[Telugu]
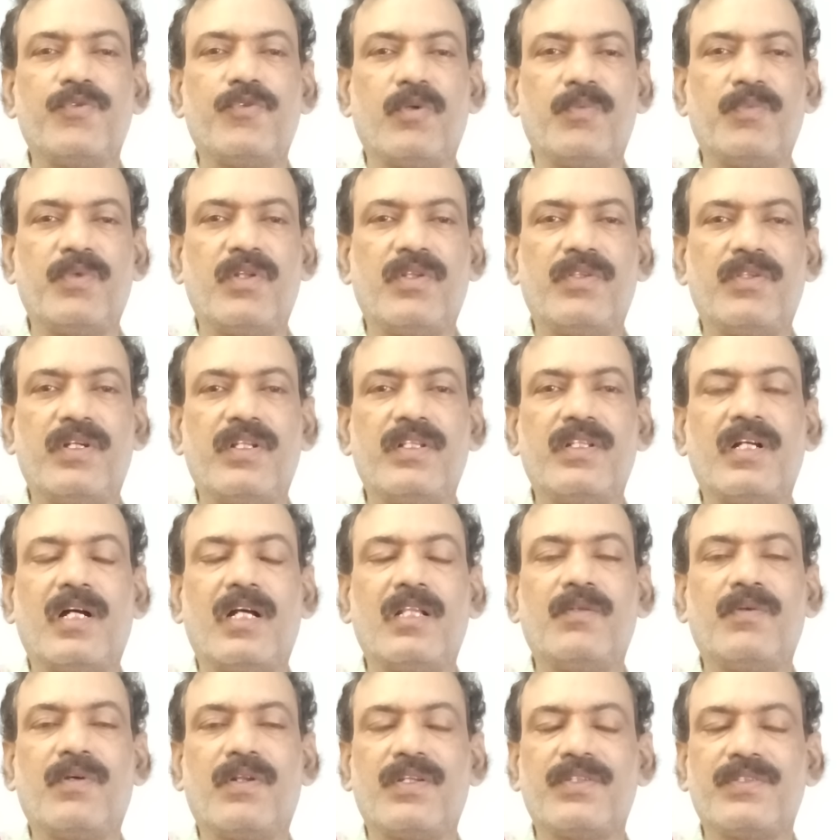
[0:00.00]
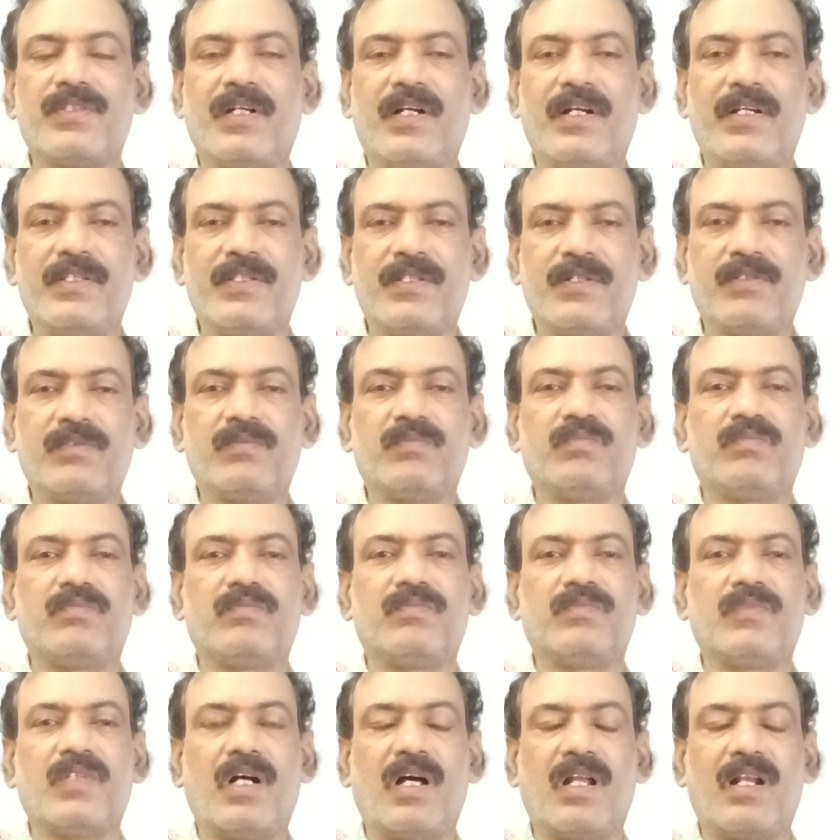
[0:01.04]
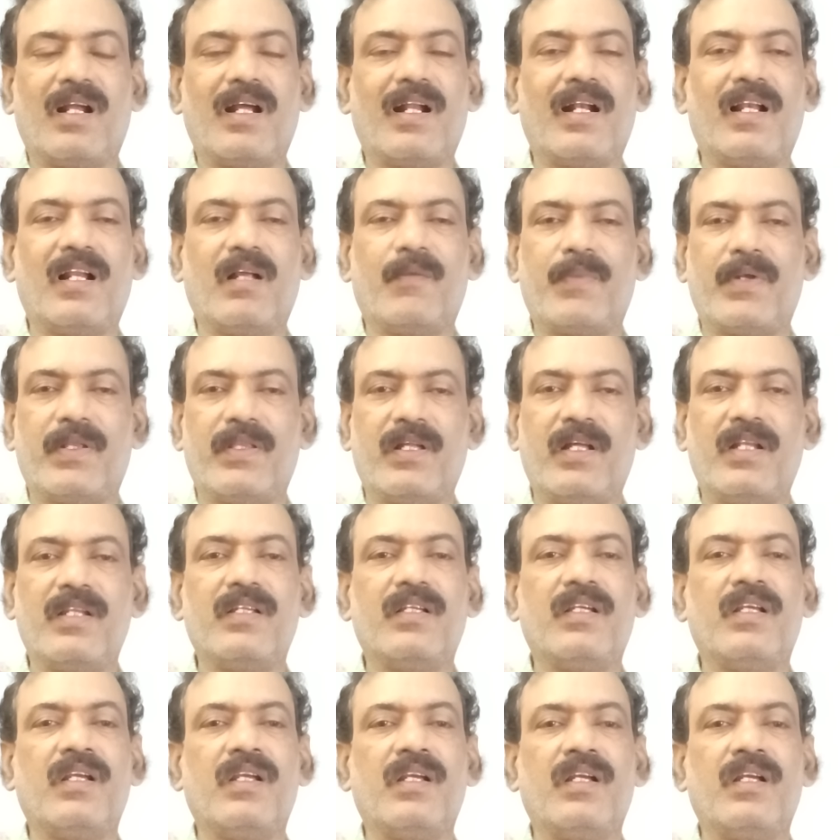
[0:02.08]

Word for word: తొమ్మిదో తేదీ ఆదివారం సాయంత్రం ఆరు గంటలకు ప్రధాని